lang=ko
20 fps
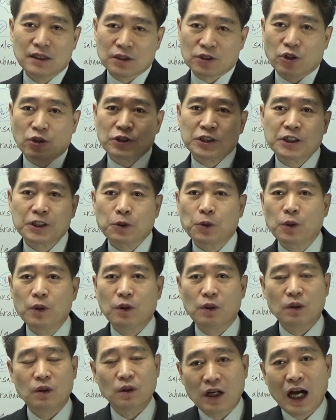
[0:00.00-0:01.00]
저
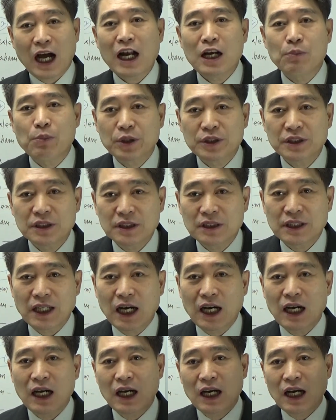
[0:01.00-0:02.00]
시골
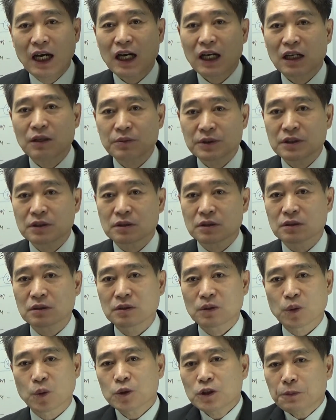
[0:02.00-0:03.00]
할머니나
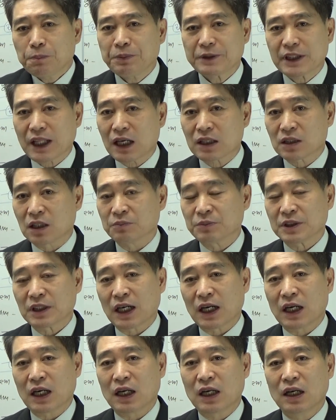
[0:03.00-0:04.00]
할아버지들은 고치 삐따
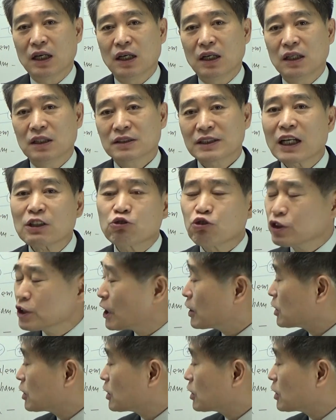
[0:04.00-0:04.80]
그럽니다. 사투리